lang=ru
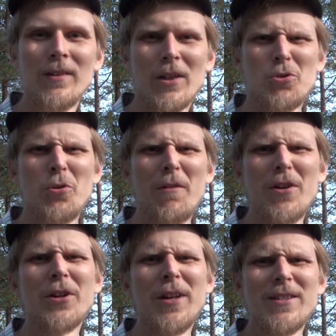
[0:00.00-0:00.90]
Так что,
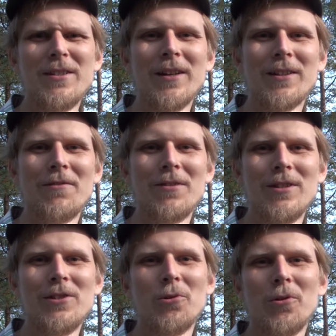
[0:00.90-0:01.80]
наверное, это
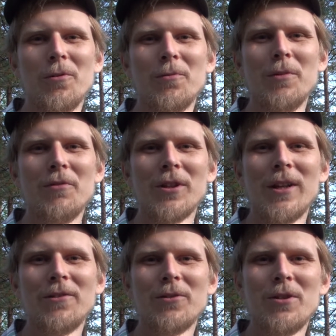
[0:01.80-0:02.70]
видео мы
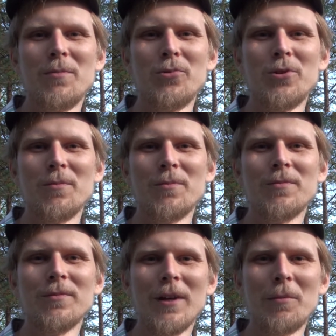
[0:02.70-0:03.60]
выкладывать не будем,
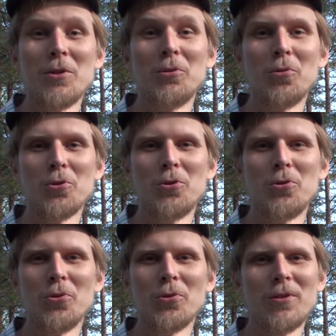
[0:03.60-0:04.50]
там, где дождь
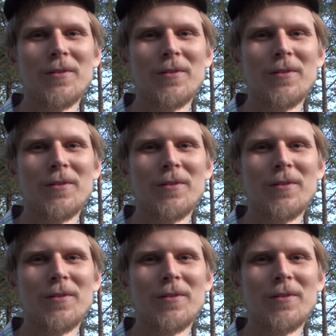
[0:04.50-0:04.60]
идет.